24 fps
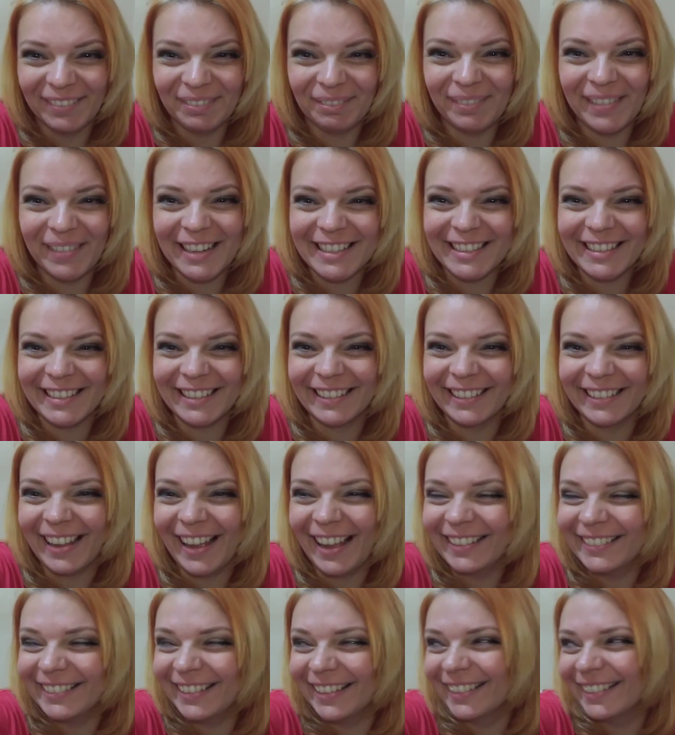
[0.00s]
без
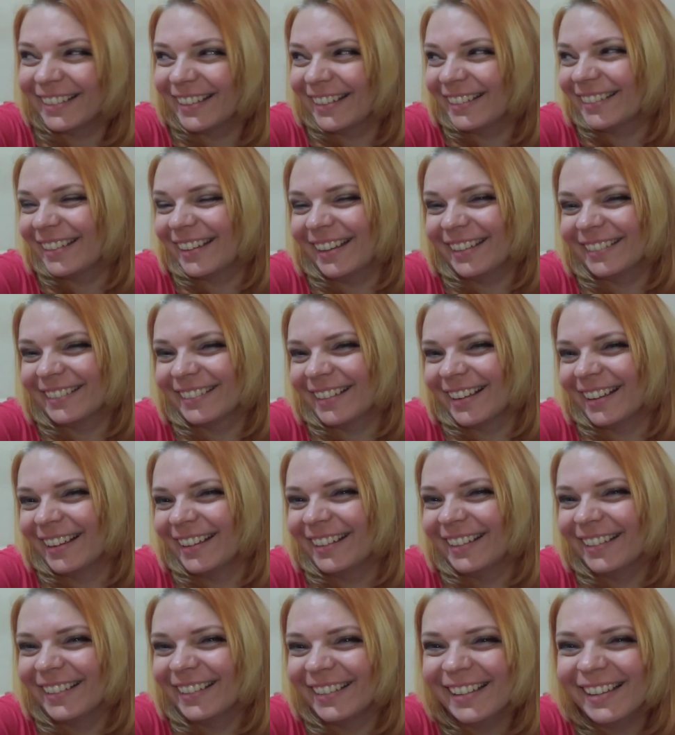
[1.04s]
желания
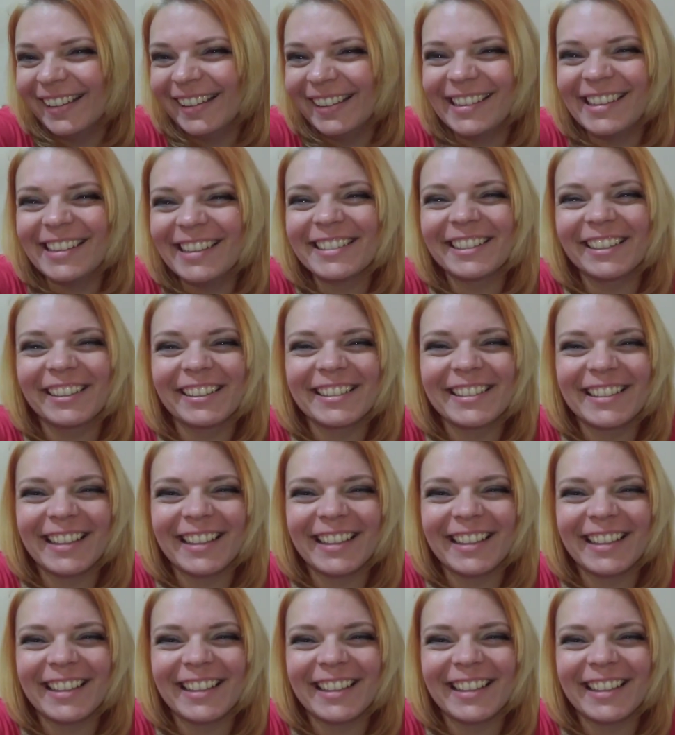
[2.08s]
Давянка. Еще и